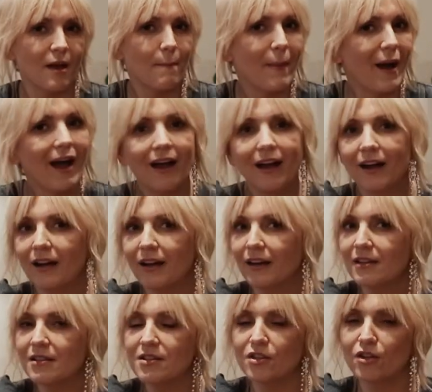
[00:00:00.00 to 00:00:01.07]

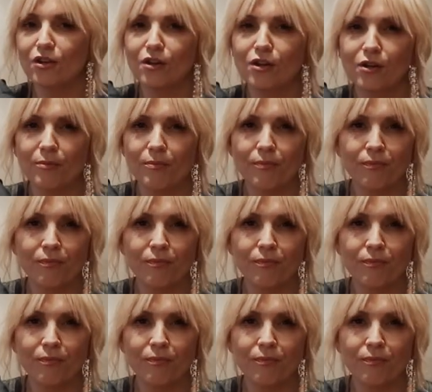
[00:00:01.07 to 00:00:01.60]
bardzo